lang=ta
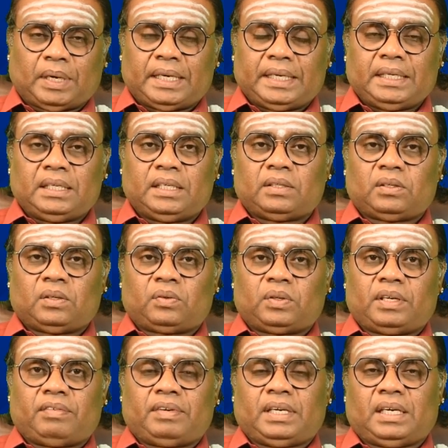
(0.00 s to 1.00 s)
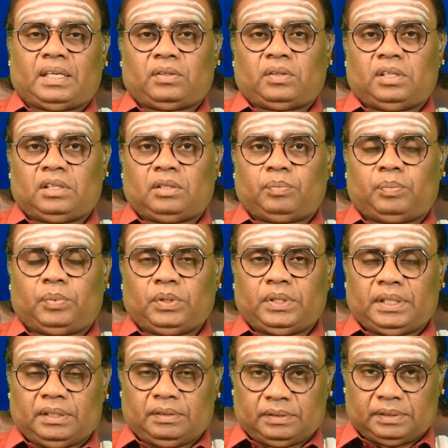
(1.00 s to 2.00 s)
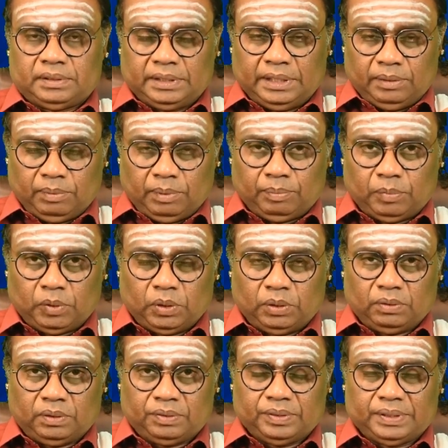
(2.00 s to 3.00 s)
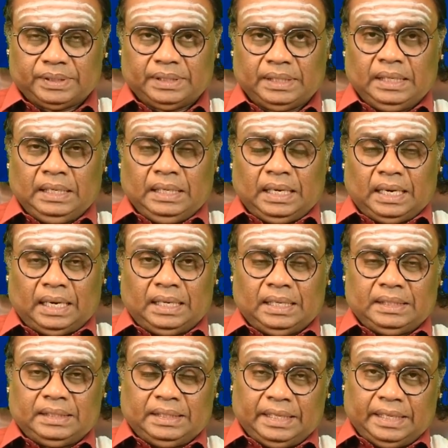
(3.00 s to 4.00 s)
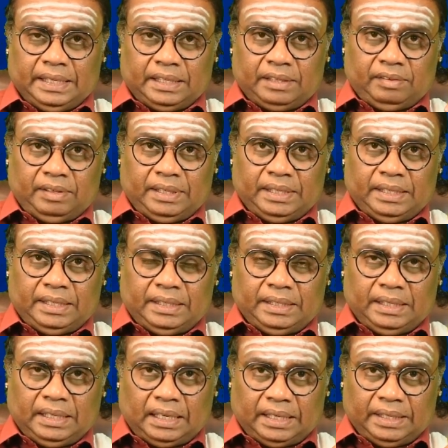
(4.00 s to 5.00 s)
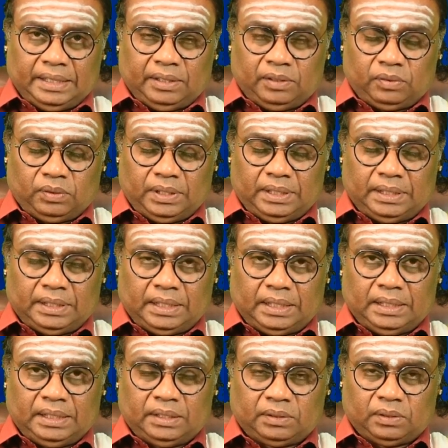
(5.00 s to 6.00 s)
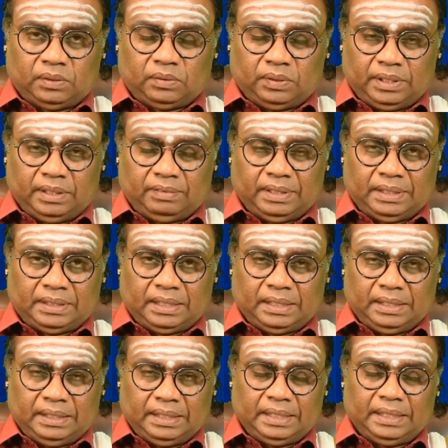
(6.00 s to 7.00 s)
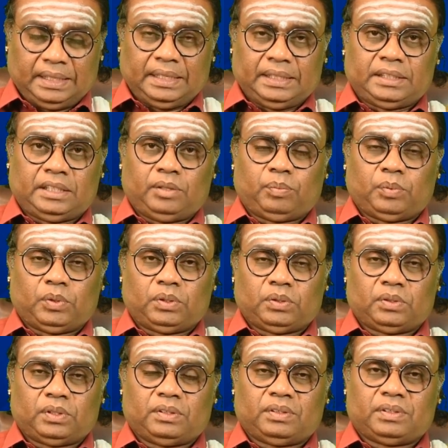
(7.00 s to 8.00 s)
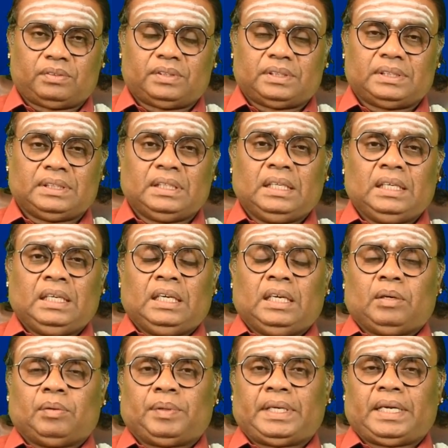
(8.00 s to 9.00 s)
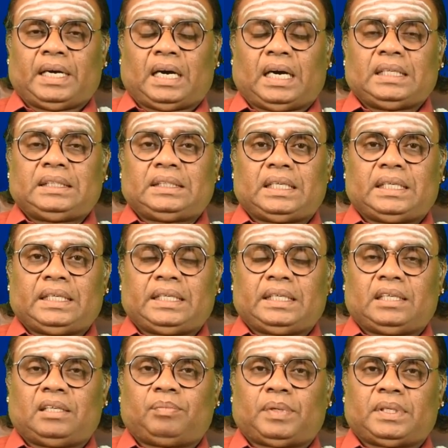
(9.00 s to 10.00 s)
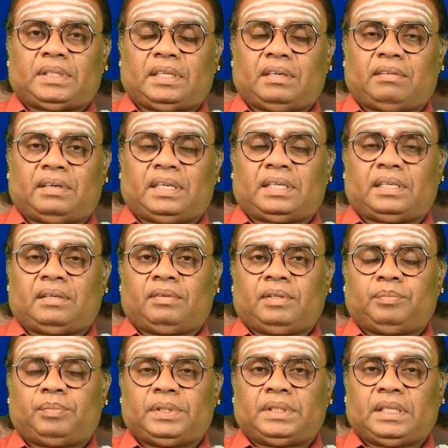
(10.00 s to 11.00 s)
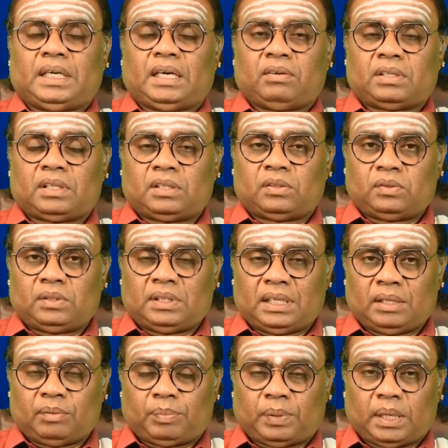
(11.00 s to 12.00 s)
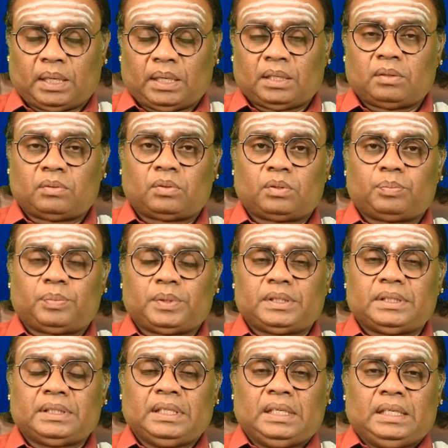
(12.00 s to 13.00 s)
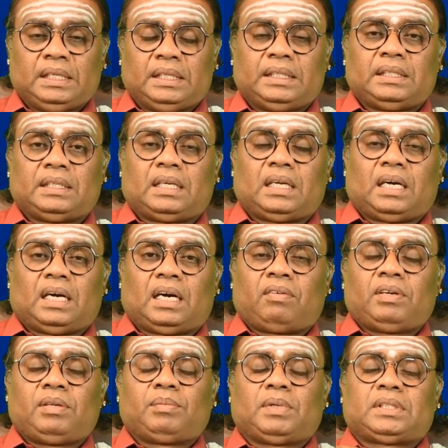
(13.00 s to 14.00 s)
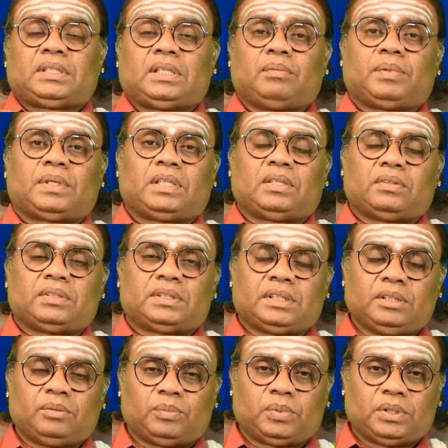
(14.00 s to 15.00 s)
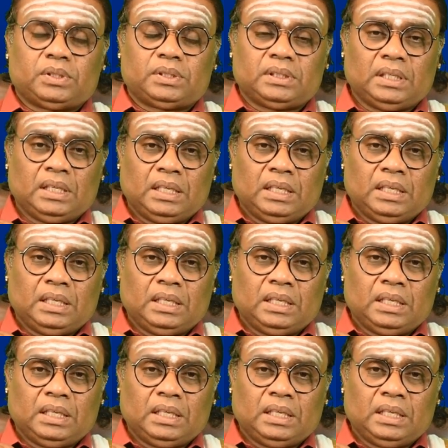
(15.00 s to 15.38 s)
அருகில் இருக்கக்கூடிய வினார் கோயிலுக்கு போய் தீபம் போட்டு வருவது அல்லது ஏற்கனவே எரிந்து அணையக்கூடிய நிலையில் இருக்கக்கூடிய விளக்குக்கு எண்ணெய் திரி போட்டு கொண்டு வருவது பெரிய ஆச்சாரியர்களை பார்த்தா வணக்கம் வைப்பது அவர்களுக்கு உண்டான பானகம் கொடுப்பது இதெல்லாம் ஆவணி மாதத்தில் பிறந்தவங்க செய்யும் பொழுது